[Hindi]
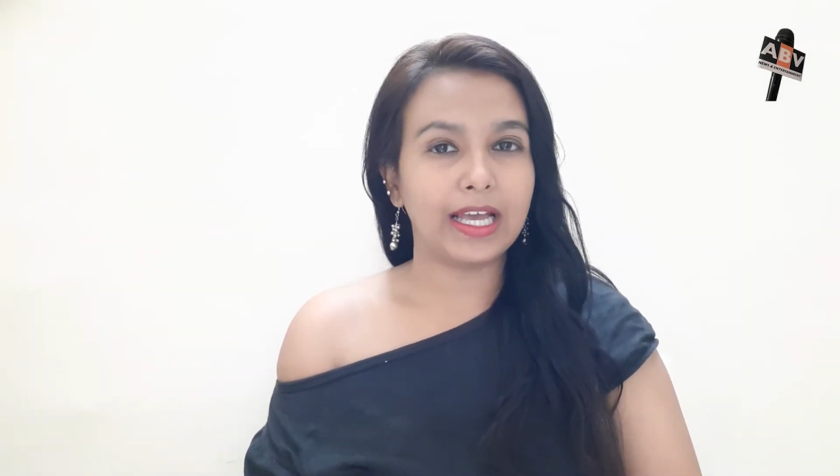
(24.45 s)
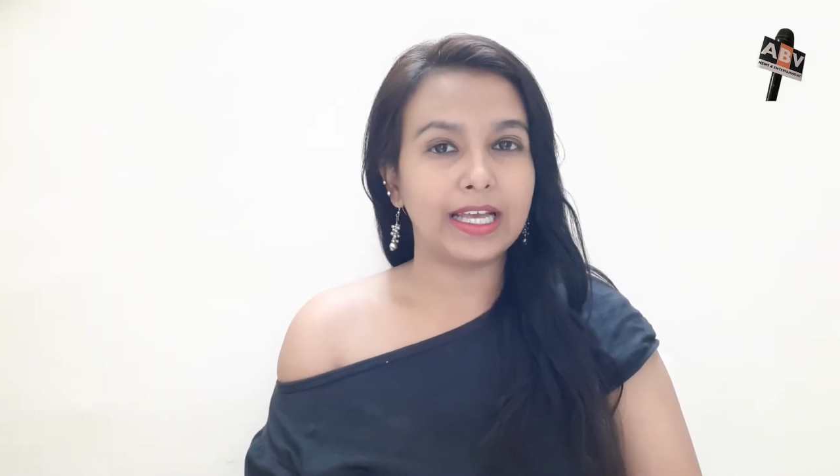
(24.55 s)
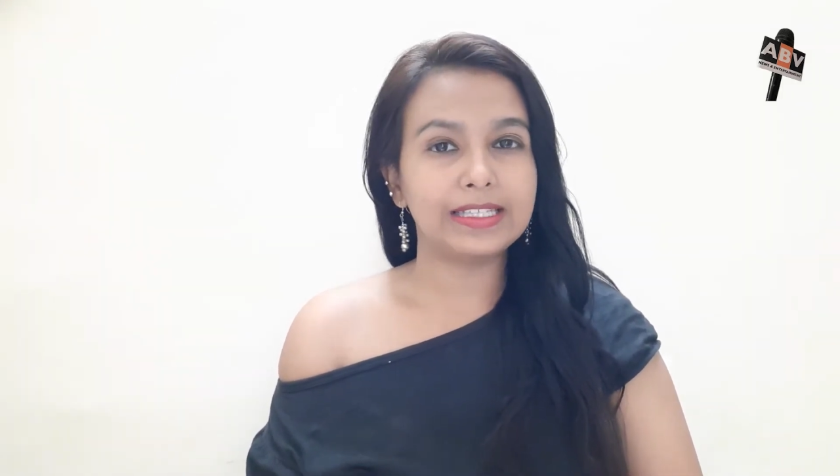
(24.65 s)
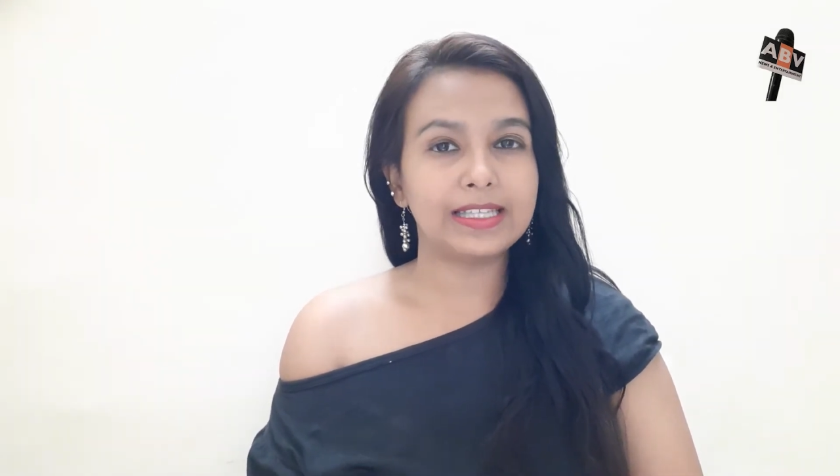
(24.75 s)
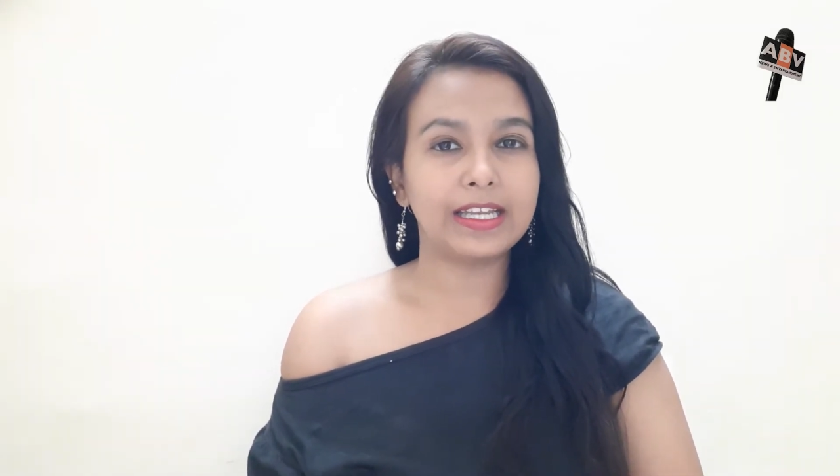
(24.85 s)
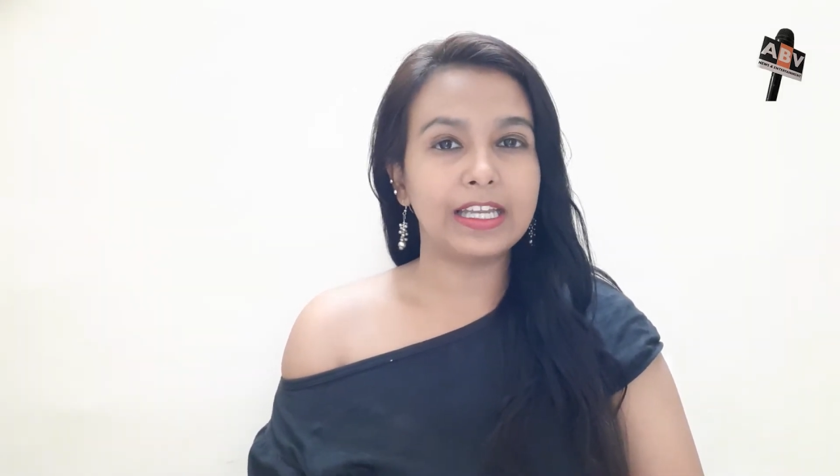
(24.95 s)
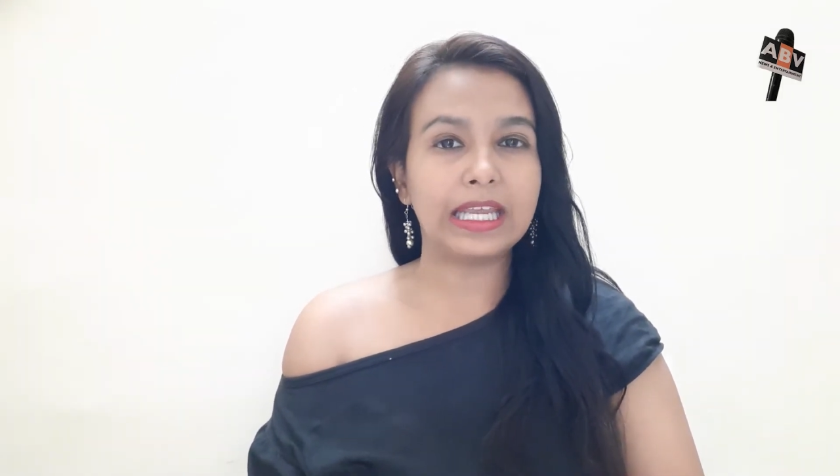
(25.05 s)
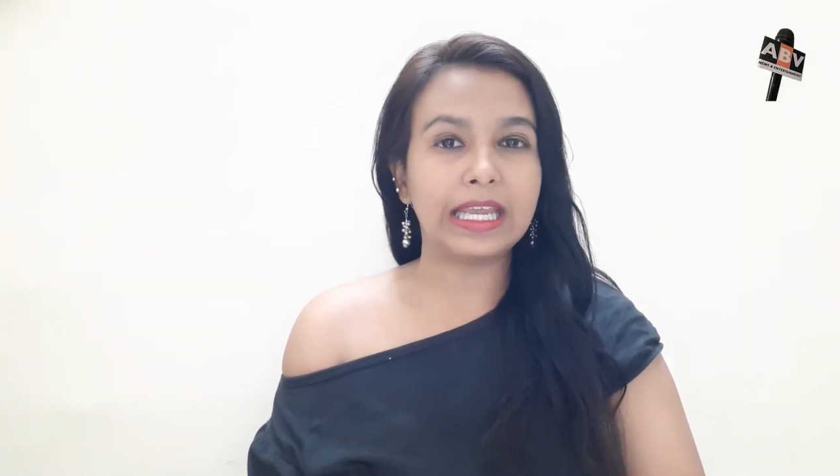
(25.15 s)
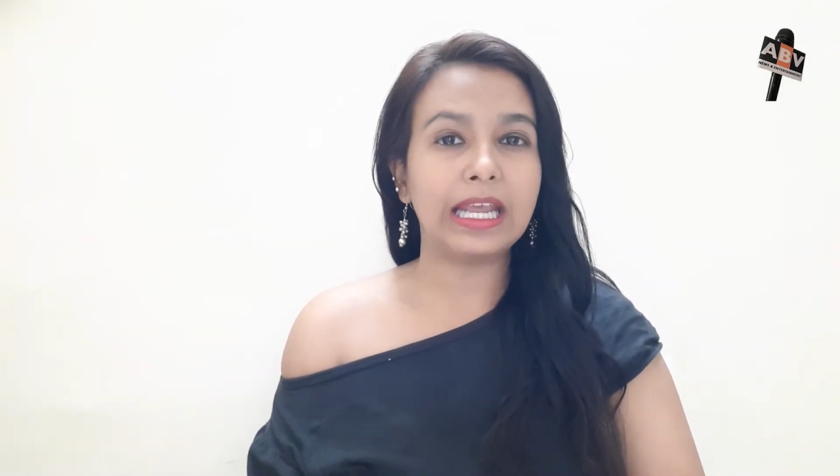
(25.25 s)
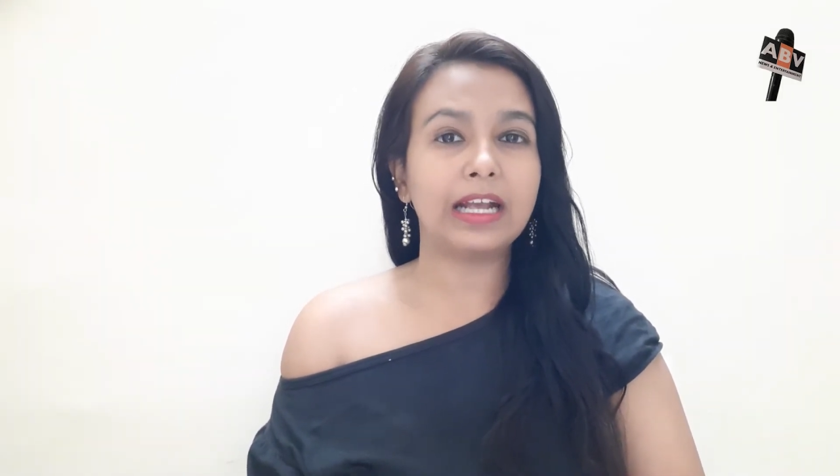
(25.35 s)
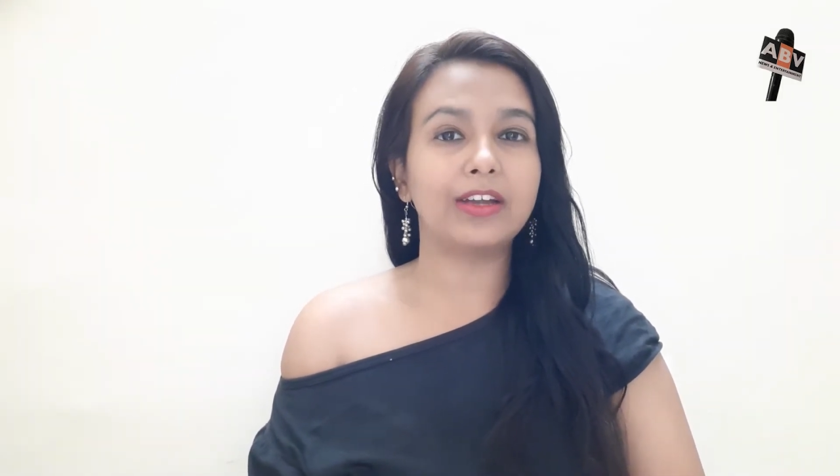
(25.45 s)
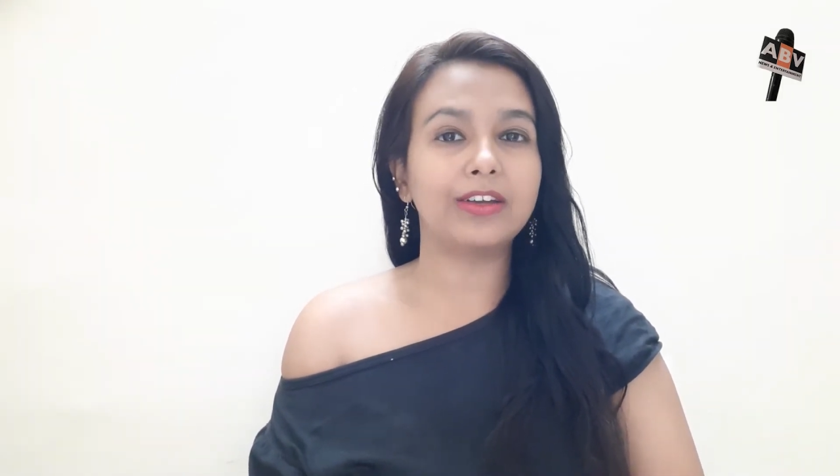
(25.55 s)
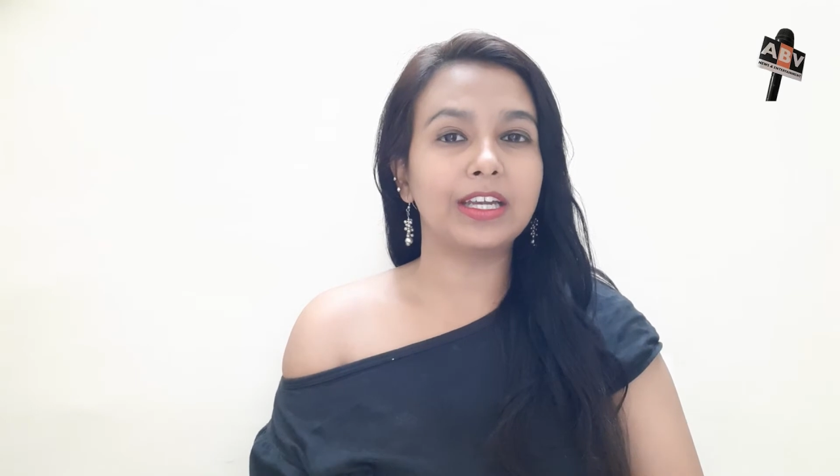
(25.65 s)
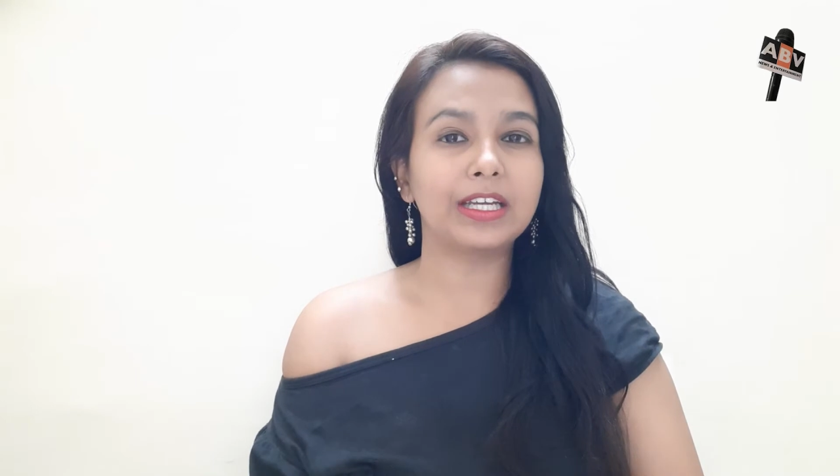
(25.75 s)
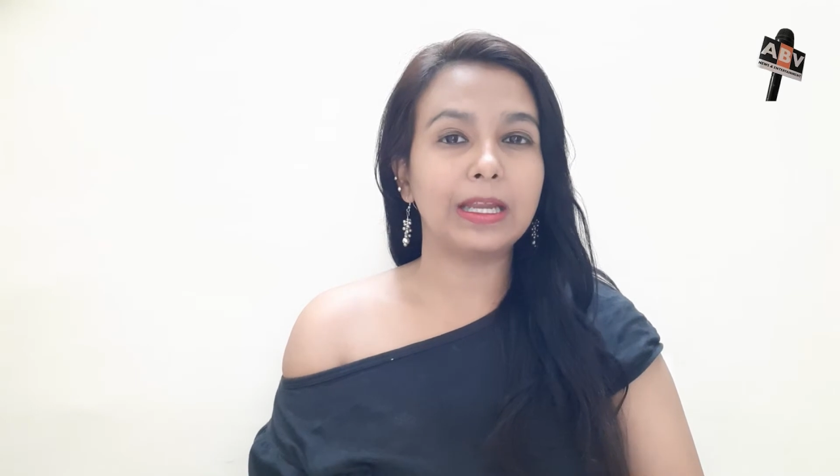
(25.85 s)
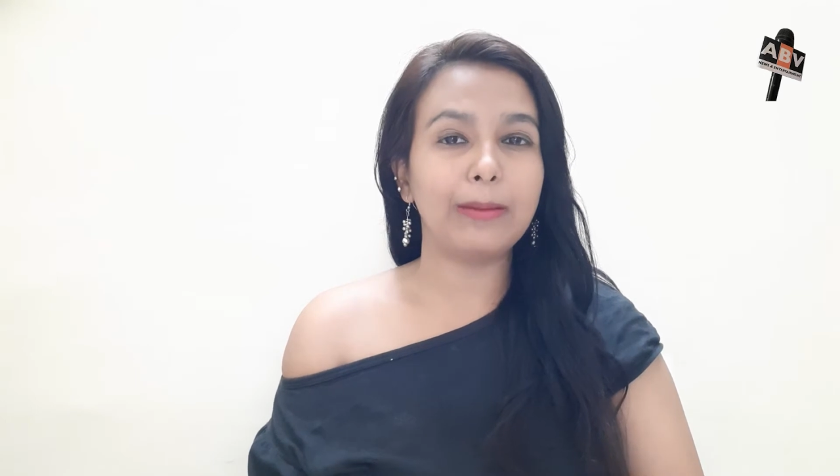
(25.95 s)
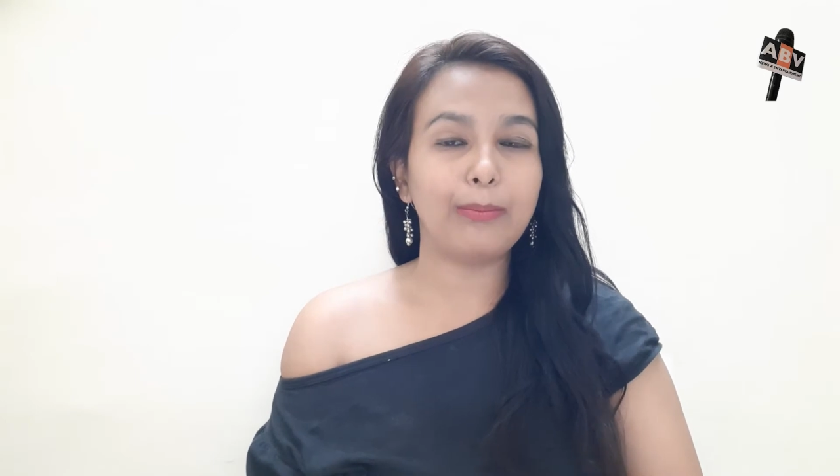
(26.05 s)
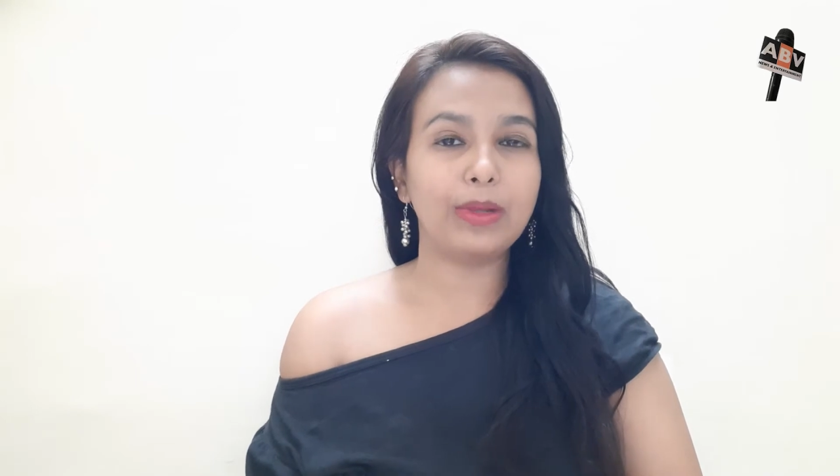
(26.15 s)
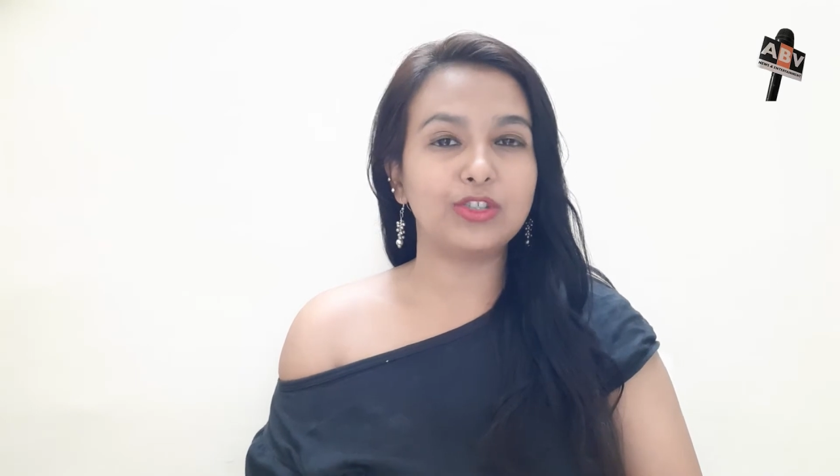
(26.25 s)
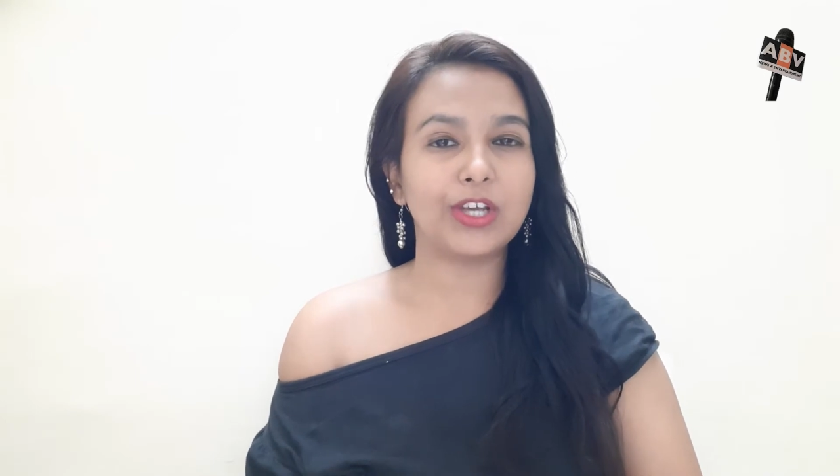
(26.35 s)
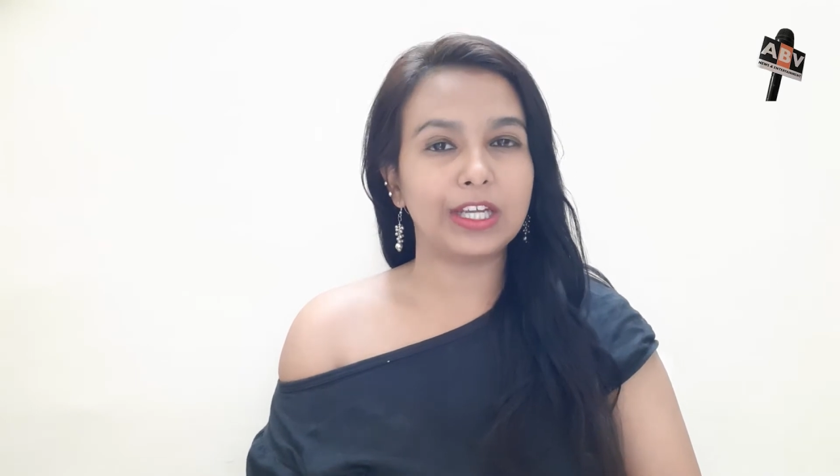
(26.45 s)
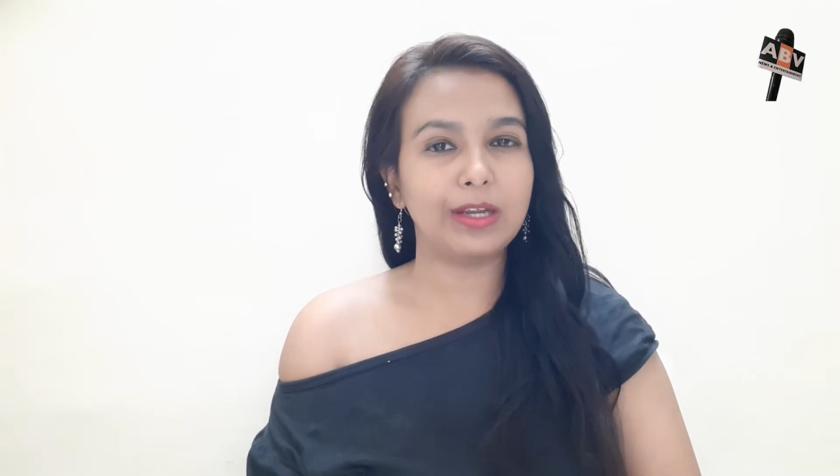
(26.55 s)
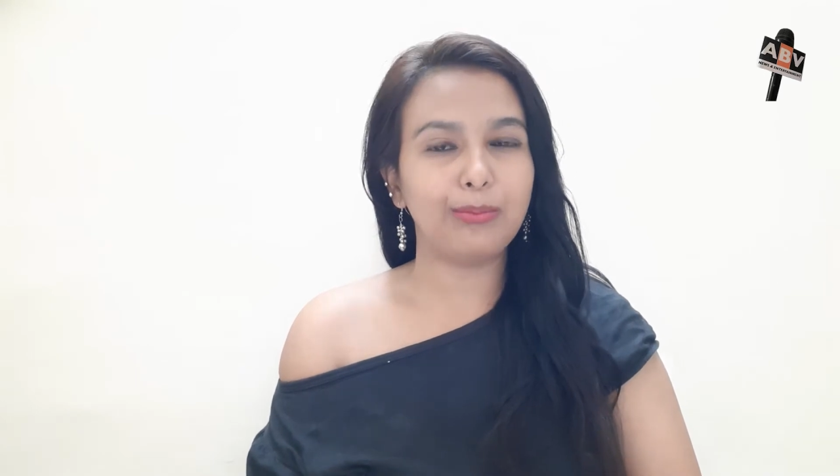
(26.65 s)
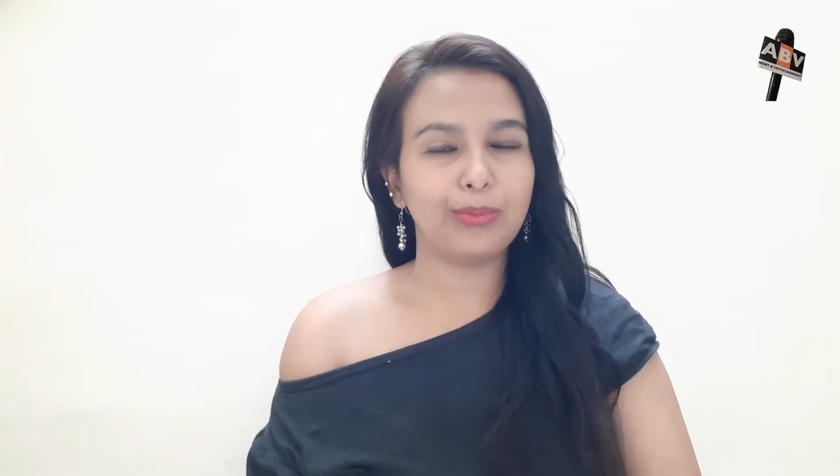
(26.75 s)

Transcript: है सनी के करियर की पीछे की